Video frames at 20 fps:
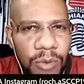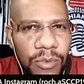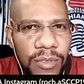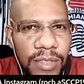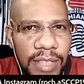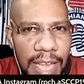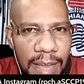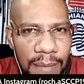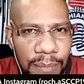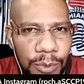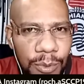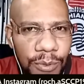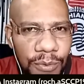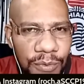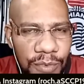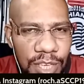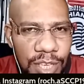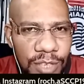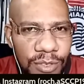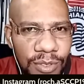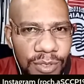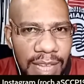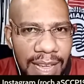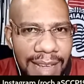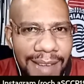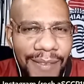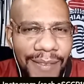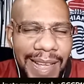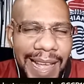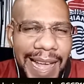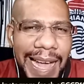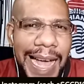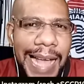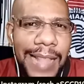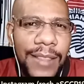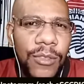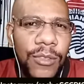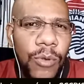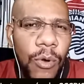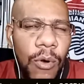o tempo do vídeo, né? Há
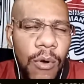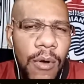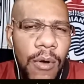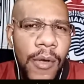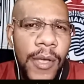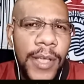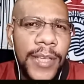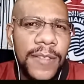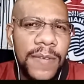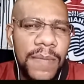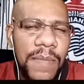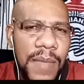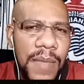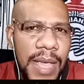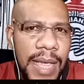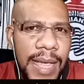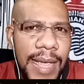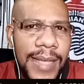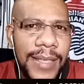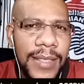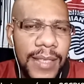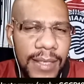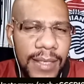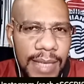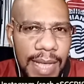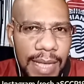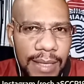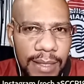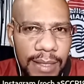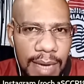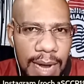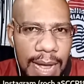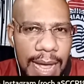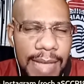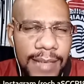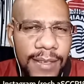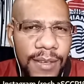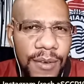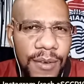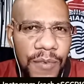dois meses
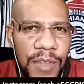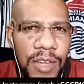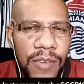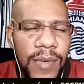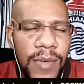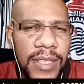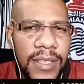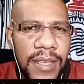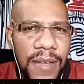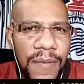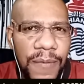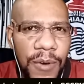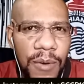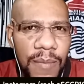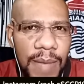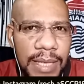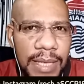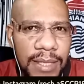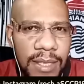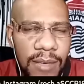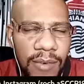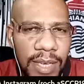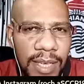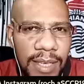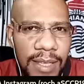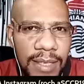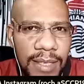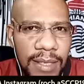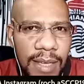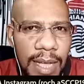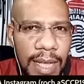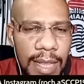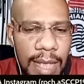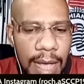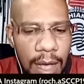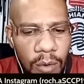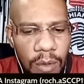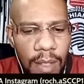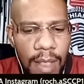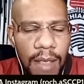atrás, eu vim com essa informação aqui nesse
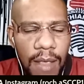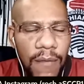canal.